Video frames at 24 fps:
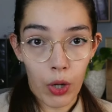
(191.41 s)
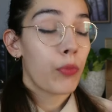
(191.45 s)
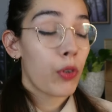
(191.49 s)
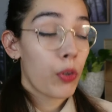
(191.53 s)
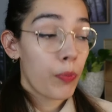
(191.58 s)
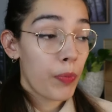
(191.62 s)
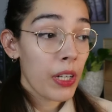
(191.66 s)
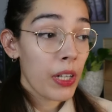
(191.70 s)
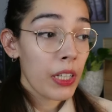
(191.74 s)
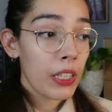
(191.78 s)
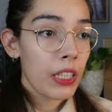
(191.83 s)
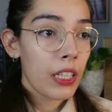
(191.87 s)
Por
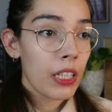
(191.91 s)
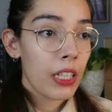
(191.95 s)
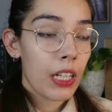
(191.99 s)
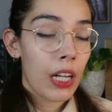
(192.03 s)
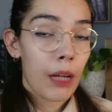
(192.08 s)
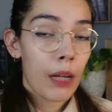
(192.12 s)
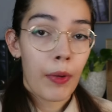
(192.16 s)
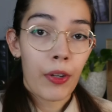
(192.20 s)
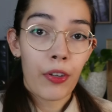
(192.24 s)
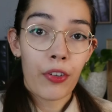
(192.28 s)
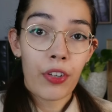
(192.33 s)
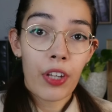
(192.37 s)
parte de
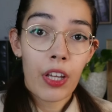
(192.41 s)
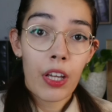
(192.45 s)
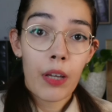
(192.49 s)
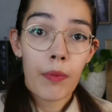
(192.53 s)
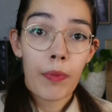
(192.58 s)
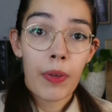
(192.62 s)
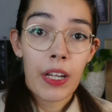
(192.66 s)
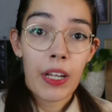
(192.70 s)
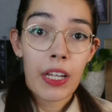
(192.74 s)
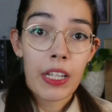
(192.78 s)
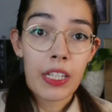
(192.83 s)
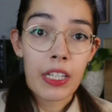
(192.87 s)
la mayoría de
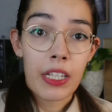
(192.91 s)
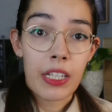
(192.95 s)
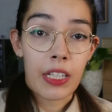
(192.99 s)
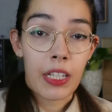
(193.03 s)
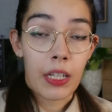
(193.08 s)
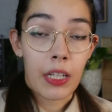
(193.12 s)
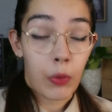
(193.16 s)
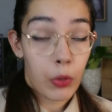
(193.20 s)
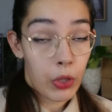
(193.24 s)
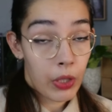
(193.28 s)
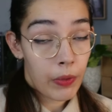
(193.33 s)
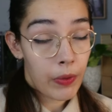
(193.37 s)
países
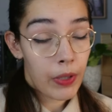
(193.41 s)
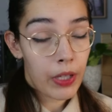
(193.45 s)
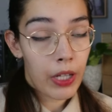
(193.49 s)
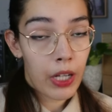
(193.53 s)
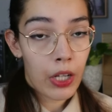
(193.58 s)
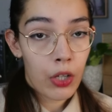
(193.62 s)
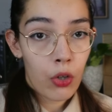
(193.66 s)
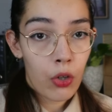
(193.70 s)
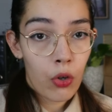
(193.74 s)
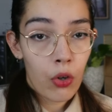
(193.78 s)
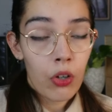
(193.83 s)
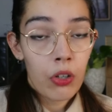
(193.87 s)
que votaban
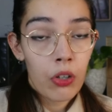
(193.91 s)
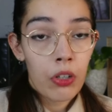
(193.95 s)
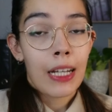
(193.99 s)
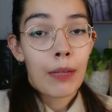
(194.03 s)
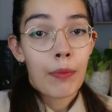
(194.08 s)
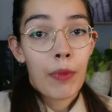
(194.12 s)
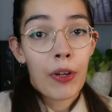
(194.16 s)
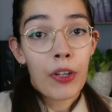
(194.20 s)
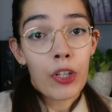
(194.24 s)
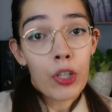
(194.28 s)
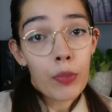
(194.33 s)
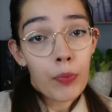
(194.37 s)
que no, el
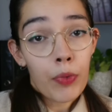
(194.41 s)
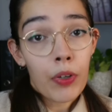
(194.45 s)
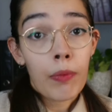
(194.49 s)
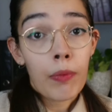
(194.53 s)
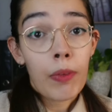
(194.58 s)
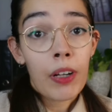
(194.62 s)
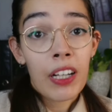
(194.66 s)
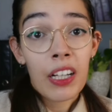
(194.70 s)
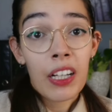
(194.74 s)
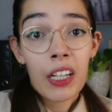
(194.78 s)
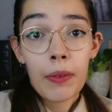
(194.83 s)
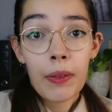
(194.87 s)
mayor
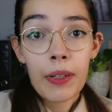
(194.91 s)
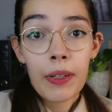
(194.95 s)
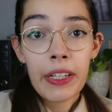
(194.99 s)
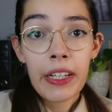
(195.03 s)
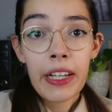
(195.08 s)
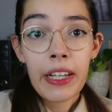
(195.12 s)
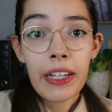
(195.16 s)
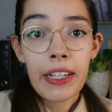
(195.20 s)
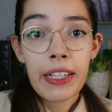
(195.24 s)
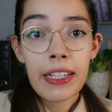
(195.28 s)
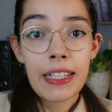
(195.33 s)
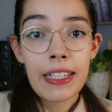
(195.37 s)
problema que le
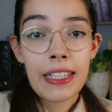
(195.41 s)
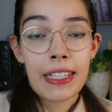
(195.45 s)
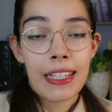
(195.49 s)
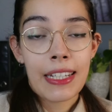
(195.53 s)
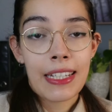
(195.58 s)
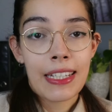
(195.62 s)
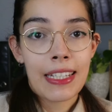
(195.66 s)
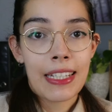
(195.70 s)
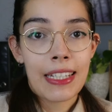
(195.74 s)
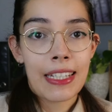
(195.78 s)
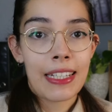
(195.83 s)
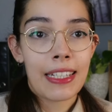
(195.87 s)
veían es que
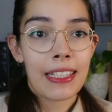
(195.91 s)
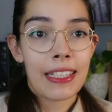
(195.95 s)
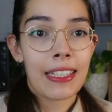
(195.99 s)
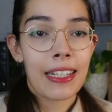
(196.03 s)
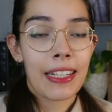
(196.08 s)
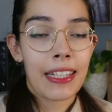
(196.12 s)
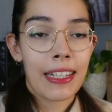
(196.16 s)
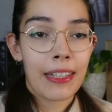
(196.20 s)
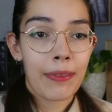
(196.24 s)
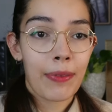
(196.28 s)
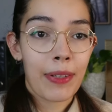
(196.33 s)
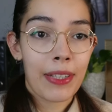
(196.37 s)
si se
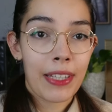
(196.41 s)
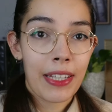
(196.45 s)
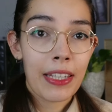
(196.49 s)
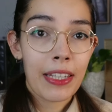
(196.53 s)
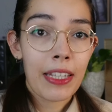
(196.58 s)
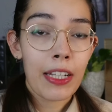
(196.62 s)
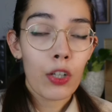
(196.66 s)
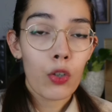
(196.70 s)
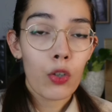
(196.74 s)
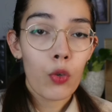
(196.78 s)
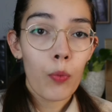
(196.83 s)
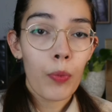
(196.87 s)

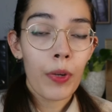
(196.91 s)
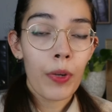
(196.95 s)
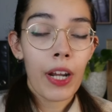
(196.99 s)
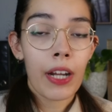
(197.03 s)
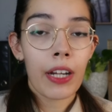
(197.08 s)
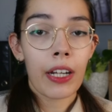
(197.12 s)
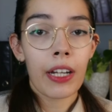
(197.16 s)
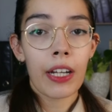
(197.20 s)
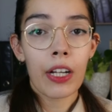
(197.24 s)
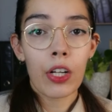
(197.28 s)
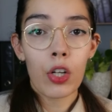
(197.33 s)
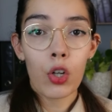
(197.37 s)
pretende
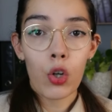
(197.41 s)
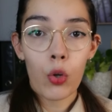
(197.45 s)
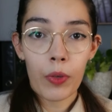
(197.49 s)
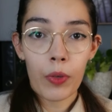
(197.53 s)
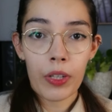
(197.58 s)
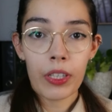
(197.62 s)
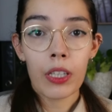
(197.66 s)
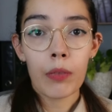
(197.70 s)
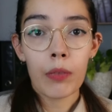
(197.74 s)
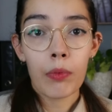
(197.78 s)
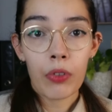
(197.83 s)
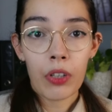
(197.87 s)
recuperar el
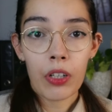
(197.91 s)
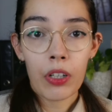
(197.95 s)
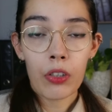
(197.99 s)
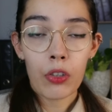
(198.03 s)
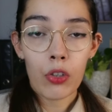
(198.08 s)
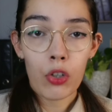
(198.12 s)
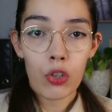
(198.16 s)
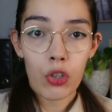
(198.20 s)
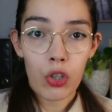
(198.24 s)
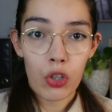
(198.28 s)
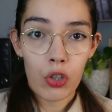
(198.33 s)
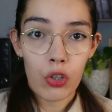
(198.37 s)
90% de
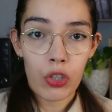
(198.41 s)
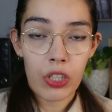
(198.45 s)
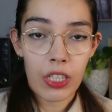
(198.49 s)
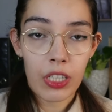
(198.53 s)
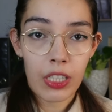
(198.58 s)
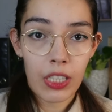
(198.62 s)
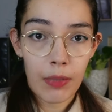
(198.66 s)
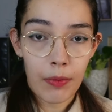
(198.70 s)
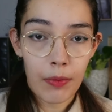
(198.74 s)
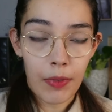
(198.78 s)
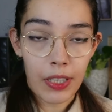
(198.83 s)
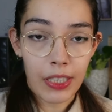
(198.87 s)
los
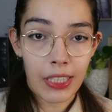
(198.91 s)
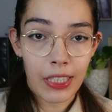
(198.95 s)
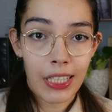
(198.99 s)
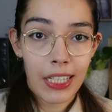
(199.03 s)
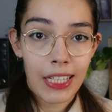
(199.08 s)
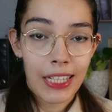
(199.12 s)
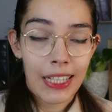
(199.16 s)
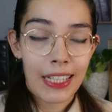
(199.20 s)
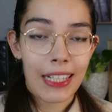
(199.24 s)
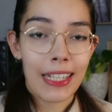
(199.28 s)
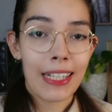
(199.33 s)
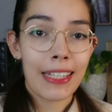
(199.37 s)
ecosistemas
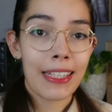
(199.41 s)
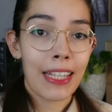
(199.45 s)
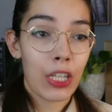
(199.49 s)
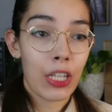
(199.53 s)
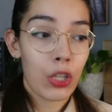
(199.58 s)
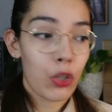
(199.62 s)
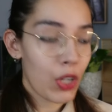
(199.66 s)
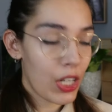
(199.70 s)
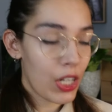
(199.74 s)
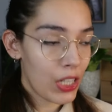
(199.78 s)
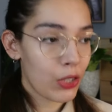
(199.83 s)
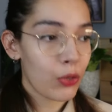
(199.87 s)
y
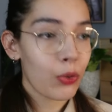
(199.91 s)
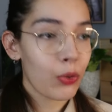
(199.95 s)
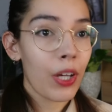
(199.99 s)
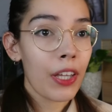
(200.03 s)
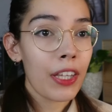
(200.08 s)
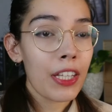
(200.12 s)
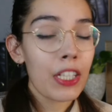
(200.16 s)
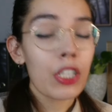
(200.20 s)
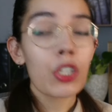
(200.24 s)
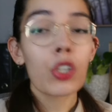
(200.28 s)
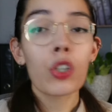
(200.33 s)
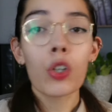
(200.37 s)
tanto las
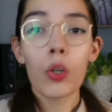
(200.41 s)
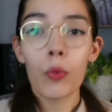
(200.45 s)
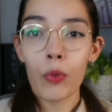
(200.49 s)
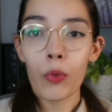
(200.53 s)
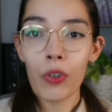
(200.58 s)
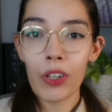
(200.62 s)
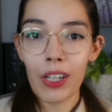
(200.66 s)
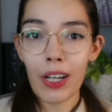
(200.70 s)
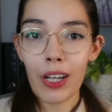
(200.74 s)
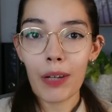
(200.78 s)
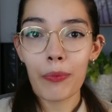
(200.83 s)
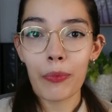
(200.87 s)
ciudades como
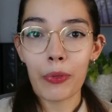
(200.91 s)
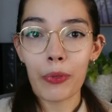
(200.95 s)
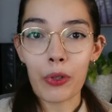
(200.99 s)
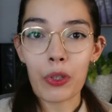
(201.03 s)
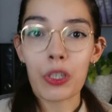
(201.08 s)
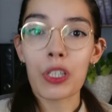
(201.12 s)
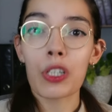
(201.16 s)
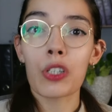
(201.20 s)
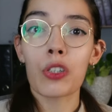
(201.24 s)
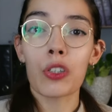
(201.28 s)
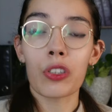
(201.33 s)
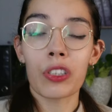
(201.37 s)
el campo
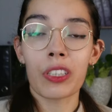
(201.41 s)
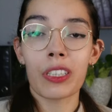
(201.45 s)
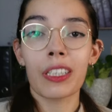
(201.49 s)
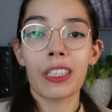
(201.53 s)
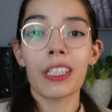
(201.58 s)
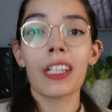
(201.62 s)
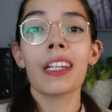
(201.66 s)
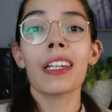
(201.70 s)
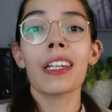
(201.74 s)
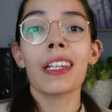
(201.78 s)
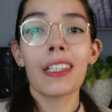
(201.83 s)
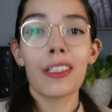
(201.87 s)
se
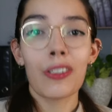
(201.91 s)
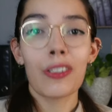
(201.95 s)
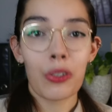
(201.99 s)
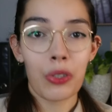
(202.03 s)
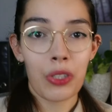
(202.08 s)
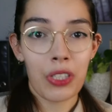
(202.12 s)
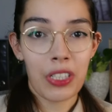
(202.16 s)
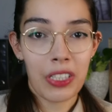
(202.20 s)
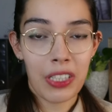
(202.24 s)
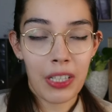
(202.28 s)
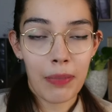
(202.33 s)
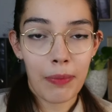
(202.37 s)
consideran
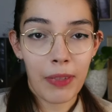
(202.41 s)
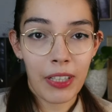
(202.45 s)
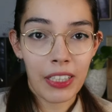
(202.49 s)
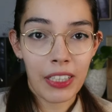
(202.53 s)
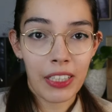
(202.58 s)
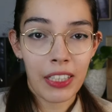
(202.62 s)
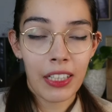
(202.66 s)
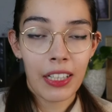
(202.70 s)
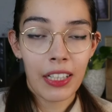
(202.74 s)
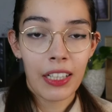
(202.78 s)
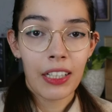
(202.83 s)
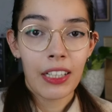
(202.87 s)

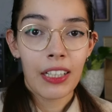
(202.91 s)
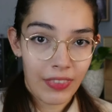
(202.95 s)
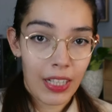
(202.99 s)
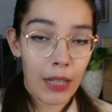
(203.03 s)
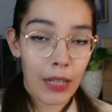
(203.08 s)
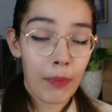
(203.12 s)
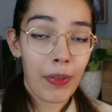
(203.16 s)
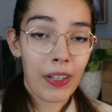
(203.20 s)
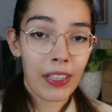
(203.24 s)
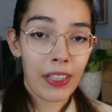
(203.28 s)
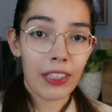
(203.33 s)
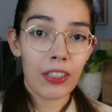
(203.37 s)
ecosistemas, ¿Qué
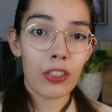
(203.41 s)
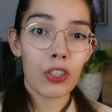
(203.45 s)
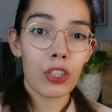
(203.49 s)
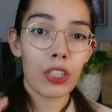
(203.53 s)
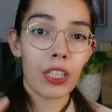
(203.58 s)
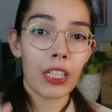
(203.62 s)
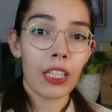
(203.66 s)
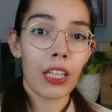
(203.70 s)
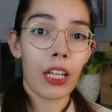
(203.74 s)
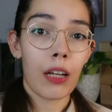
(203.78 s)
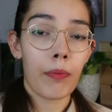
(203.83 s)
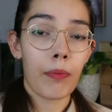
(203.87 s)
parte nos
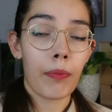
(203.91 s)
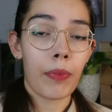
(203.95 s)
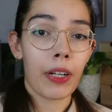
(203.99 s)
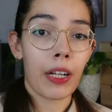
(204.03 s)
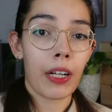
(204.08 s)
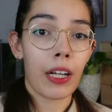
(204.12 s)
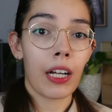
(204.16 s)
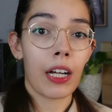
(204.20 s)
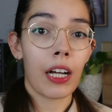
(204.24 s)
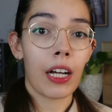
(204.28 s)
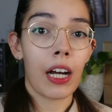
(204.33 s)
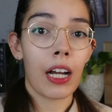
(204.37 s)
queda
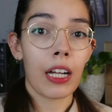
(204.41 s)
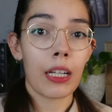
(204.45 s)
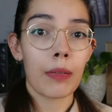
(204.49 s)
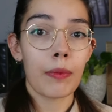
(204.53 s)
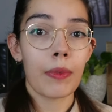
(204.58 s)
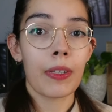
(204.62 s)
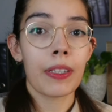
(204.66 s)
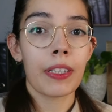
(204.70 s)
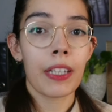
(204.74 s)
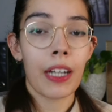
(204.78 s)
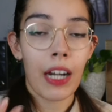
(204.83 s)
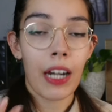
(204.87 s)
para
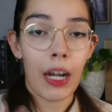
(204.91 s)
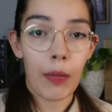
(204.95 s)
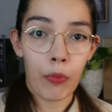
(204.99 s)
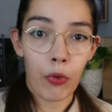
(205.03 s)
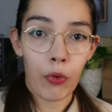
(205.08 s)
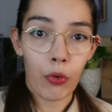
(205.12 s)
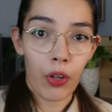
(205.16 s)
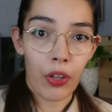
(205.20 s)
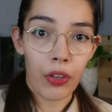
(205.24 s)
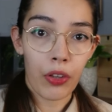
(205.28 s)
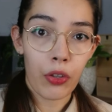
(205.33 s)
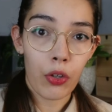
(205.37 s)
alimentar a la
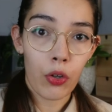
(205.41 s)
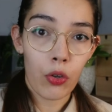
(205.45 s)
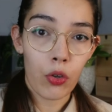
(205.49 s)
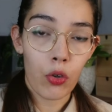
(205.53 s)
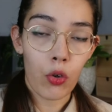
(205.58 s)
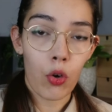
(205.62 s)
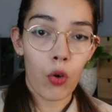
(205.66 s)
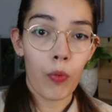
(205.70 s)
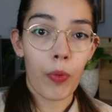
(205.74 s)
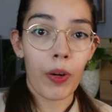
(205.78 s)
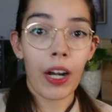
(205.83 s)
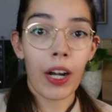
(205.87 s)
población
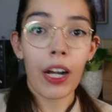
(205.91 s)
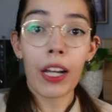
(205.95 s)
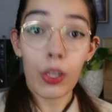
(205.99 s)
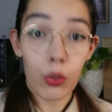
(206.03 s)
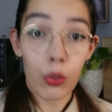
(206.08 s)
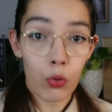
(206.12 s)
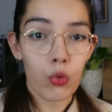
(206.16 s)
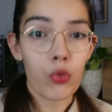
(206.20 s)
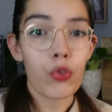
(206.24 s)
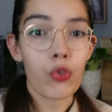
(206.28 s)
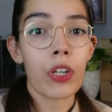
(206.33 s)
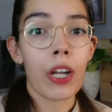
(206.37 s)
o para la
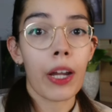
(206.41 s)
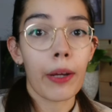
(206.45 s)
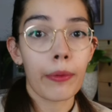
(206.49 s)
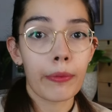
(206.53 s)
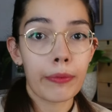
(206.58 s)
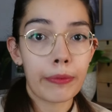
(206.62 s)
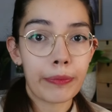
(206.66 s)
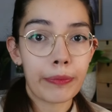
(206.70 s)
industria?